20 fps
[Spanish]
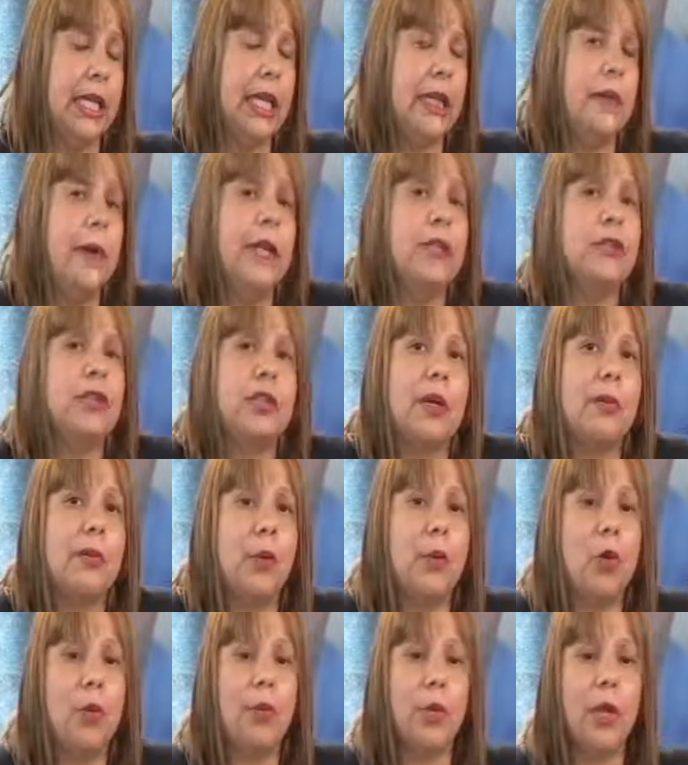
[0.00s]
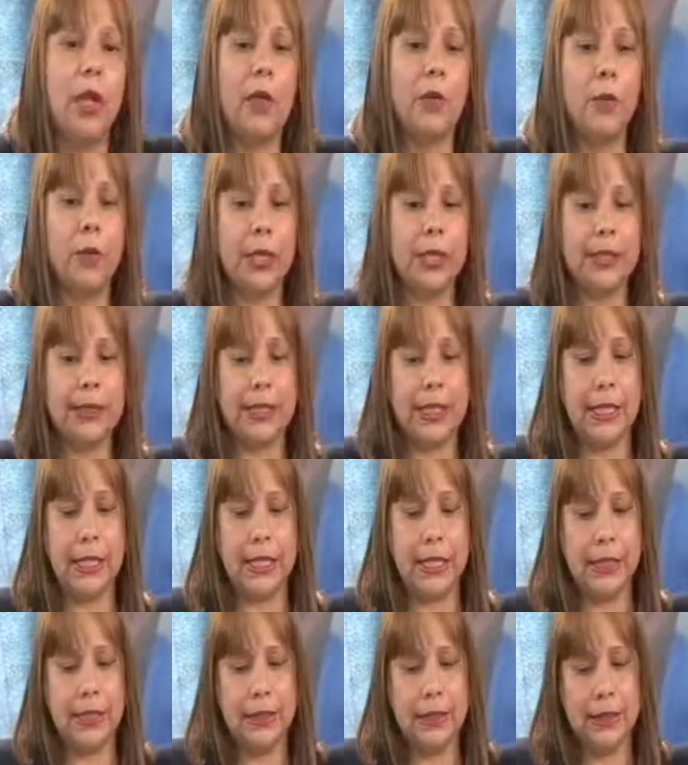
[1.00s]
Y bueno, y tampoco podemos...
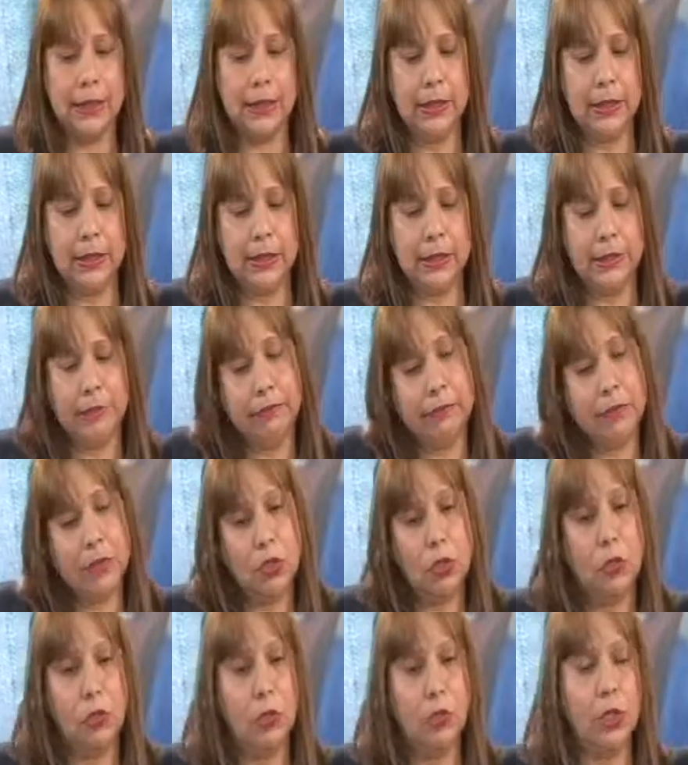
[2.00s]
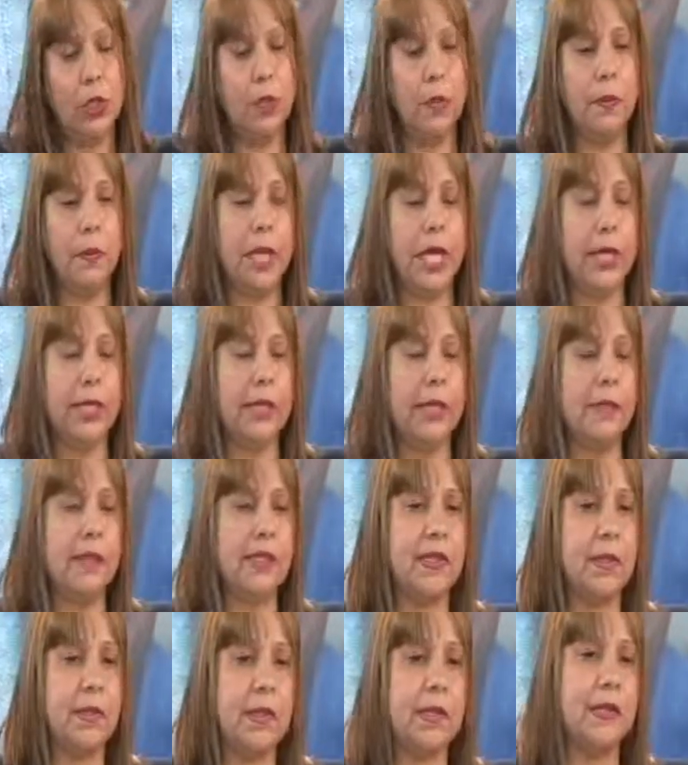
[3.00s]
este como dijo bien el
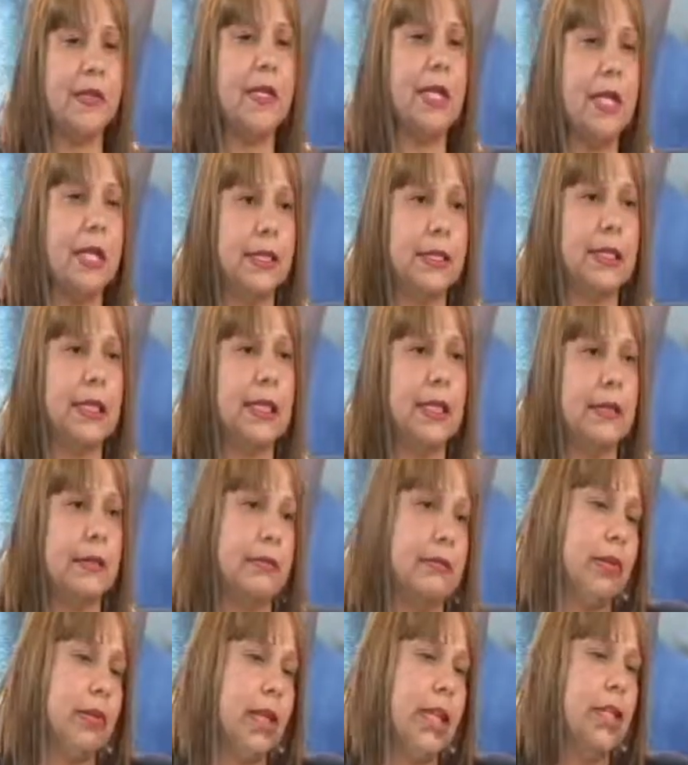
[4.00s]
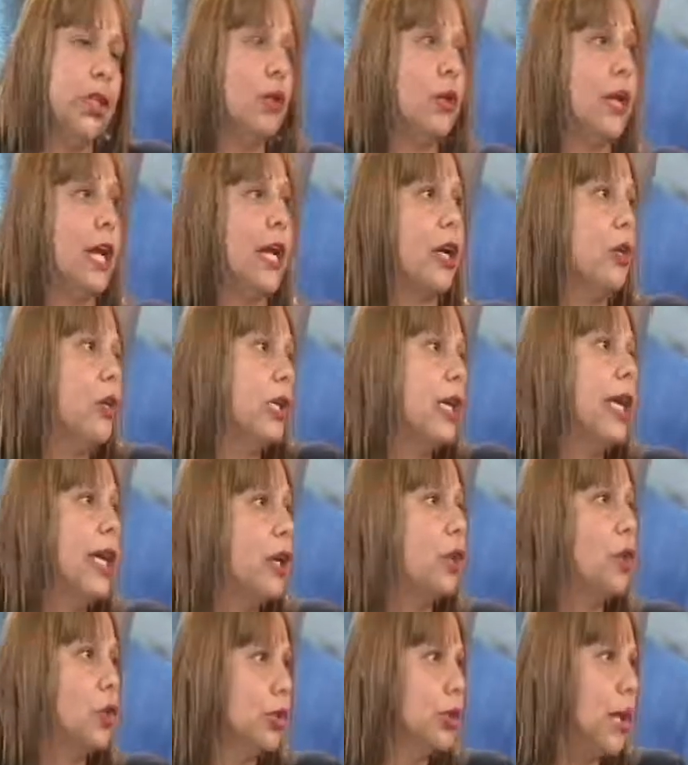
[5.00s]
vicepresidente, ignorar lo que es
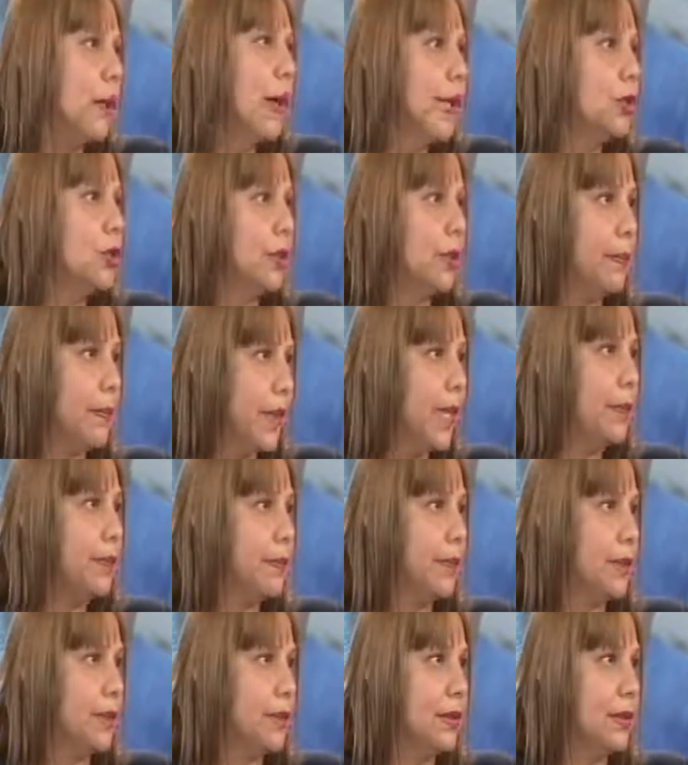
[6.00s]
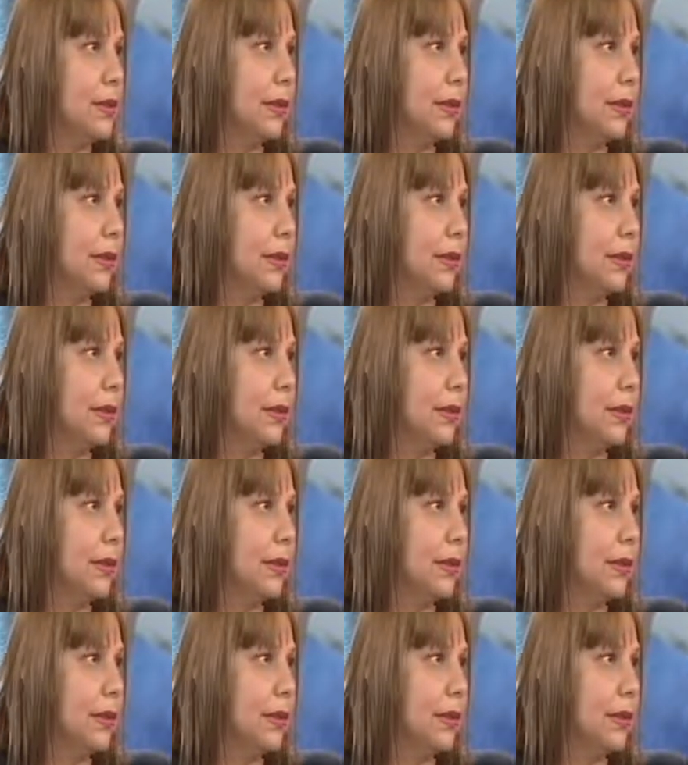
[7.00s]
el contrabando también, pues,